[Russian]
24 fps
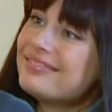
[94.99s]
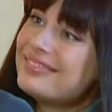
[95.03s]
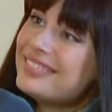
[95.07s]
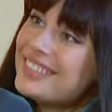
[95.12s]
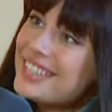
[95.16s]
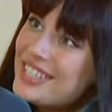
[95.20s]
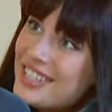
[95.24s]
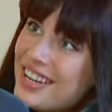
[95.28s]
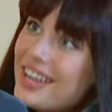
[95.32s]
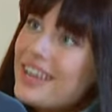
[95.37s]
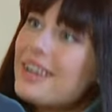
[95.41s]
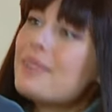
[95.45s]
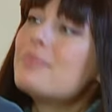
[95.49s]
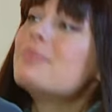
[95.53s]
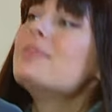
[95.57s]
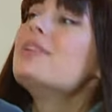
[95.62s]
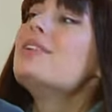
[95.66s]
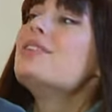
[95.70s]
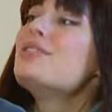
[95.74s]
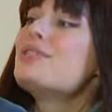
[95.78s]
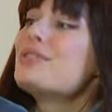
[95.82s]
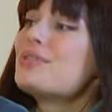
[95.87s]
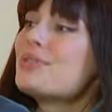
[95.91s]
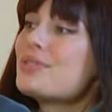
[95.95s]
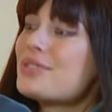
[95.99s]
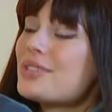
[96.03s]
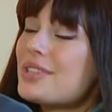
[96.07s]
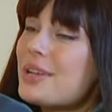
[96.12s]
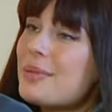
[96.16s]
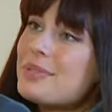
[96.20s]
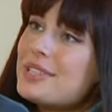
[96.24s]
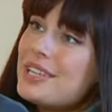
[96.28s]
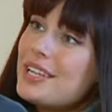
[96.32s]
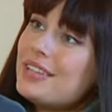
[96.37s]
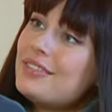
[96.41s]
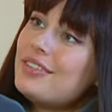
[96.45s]
езжай, а мне еще нужно
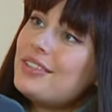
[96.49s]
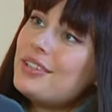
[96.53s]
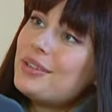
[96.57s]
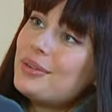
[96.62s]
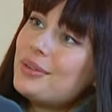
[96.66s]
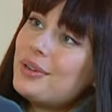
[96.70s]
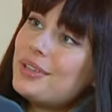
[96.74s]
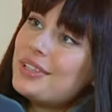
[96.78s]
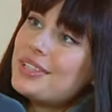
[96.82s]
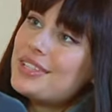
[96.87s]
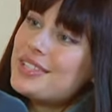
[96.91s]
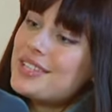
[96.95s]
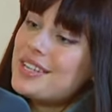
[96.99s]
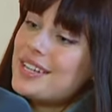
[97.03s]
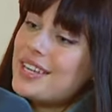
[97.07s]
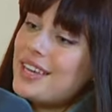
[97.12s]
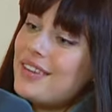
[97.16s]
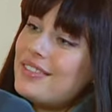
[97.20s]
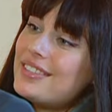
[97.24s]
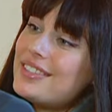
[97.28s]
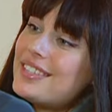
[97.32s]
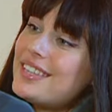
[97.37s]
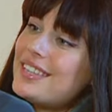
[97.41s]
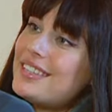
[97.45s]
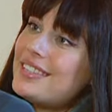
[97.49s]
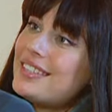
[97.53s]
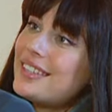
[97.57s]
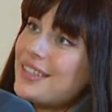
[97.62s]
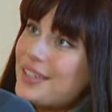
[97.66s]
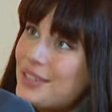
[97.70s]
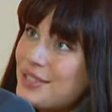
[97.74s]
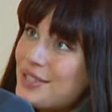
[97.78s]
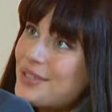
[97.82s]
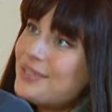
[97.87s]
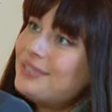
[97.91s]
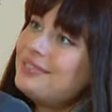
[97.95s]
на обследование к Ольге Сергеевне зайти,
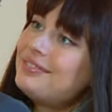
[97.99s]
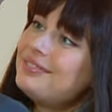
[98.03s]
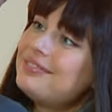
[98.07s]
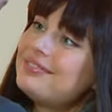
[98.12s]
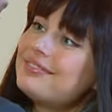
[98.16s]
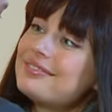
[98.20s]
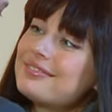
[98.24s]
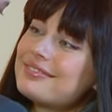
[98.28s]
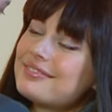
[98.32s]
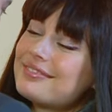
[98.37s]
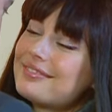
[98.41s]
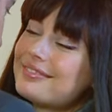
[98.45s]
хорошо? Хорошо.